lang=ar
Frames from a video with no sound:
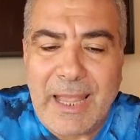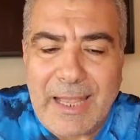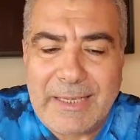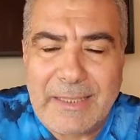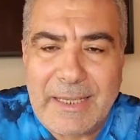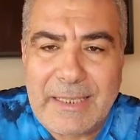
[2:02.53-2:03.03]

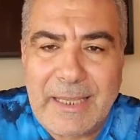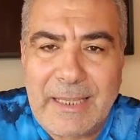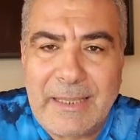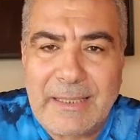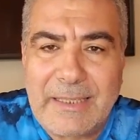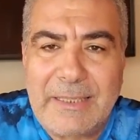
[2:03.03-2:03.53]

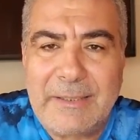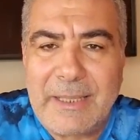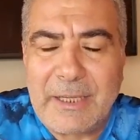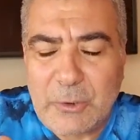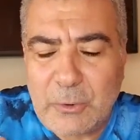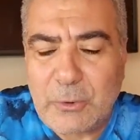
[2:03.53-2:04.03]
أنك
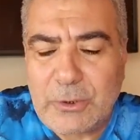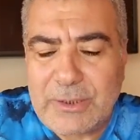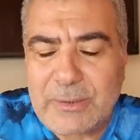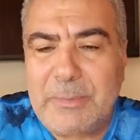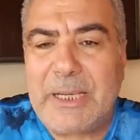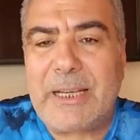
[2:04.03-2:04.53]
إذا
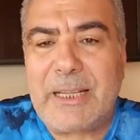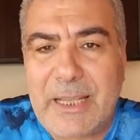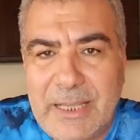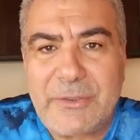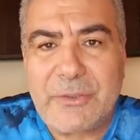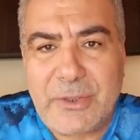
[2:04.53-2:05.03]
كنت من
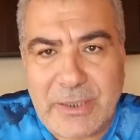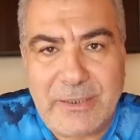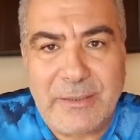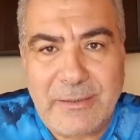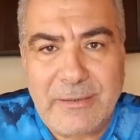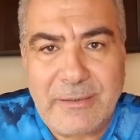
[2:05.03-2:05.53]

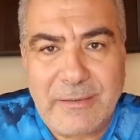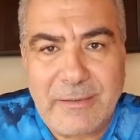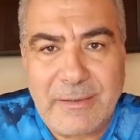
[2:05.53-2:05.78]
الخاشعين